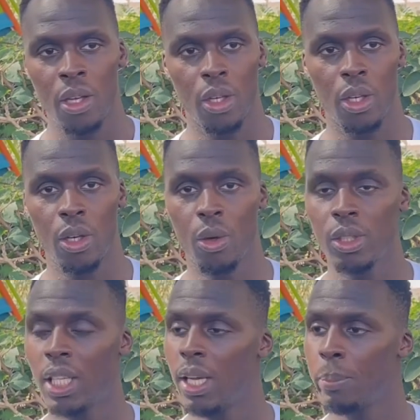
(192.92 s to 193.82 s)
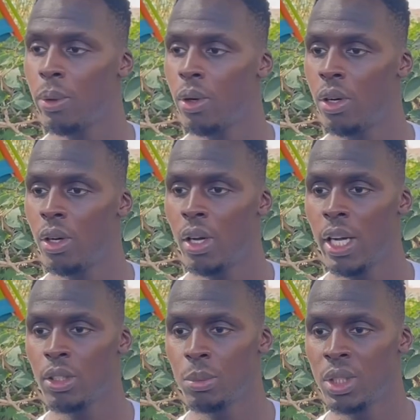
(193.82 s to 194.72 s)
on est là pour
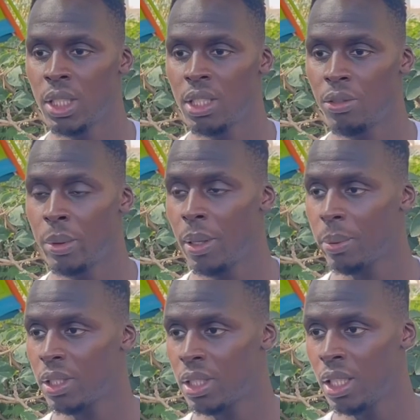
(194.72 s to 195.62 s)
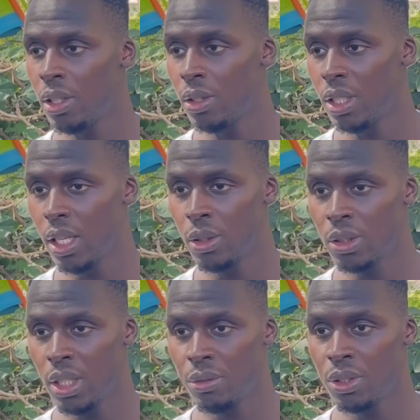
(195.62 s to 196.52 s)
un objectif bien précis, on est là au
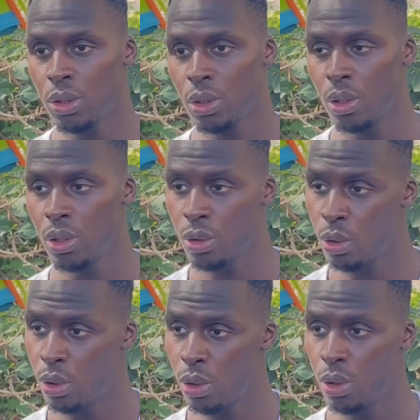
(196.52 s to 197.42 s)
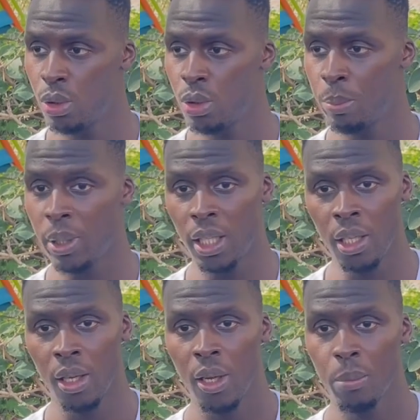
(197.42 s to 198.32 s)
service du,
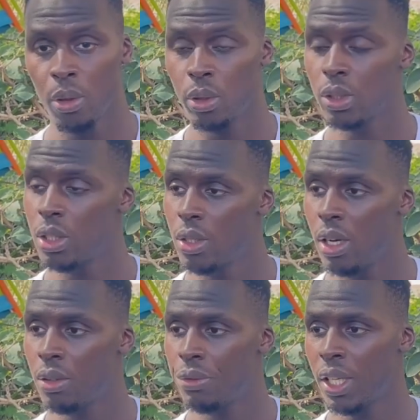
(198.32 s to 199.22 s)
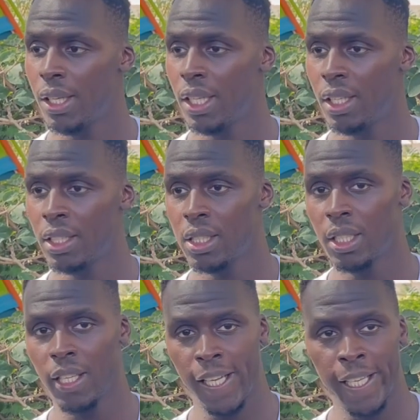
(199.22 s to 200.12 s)
pays pour continuer à rendre fiers les,
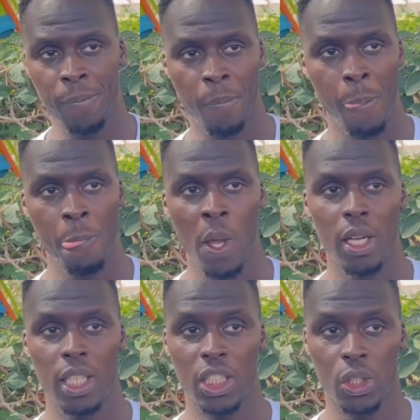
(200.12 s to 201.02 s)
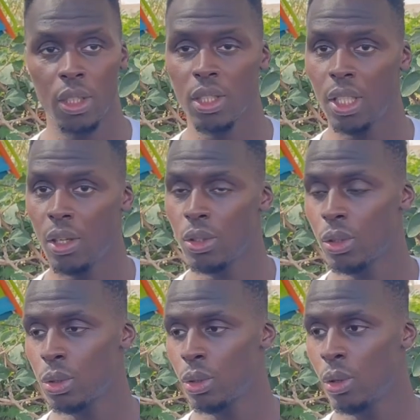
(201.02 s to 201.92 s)
Sénégalais. Les jeunes qui rentrent
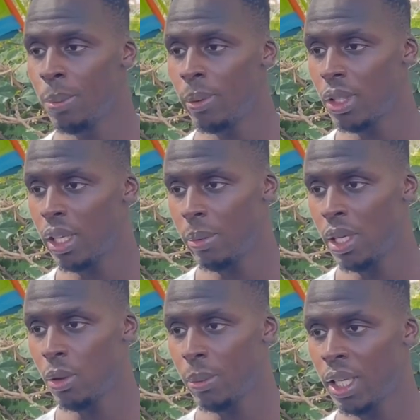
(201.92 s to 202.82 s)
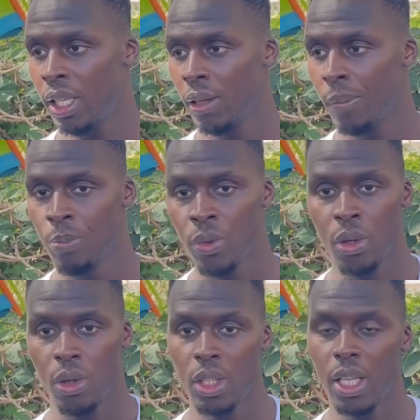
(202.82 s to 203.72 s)
dans ce groupe l'ont très bien compris.
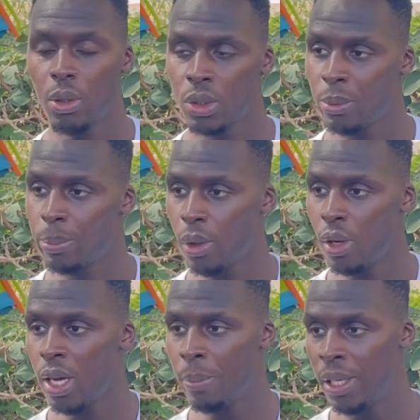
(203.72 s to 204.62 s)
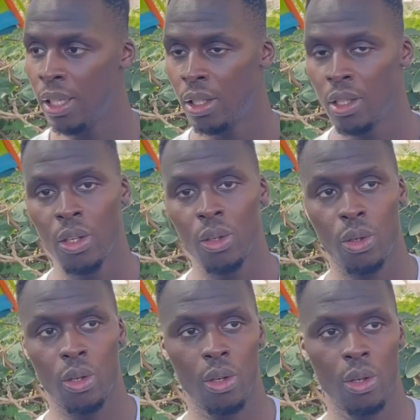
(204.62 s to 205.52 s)
On est là aussi pour leur rappeler
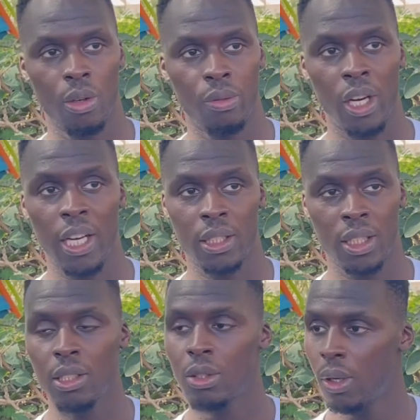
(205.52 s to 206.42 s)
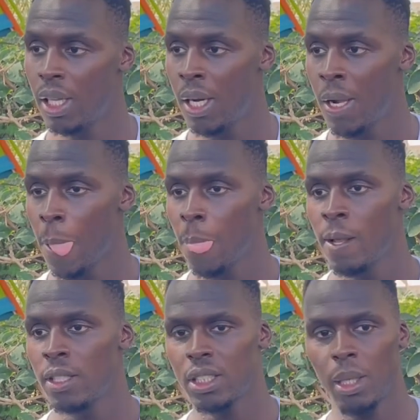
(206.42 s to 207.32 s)
que voilà, s'ils sont là,
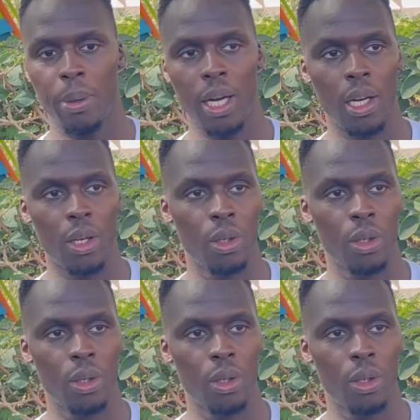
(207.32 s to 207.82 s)
c'est pas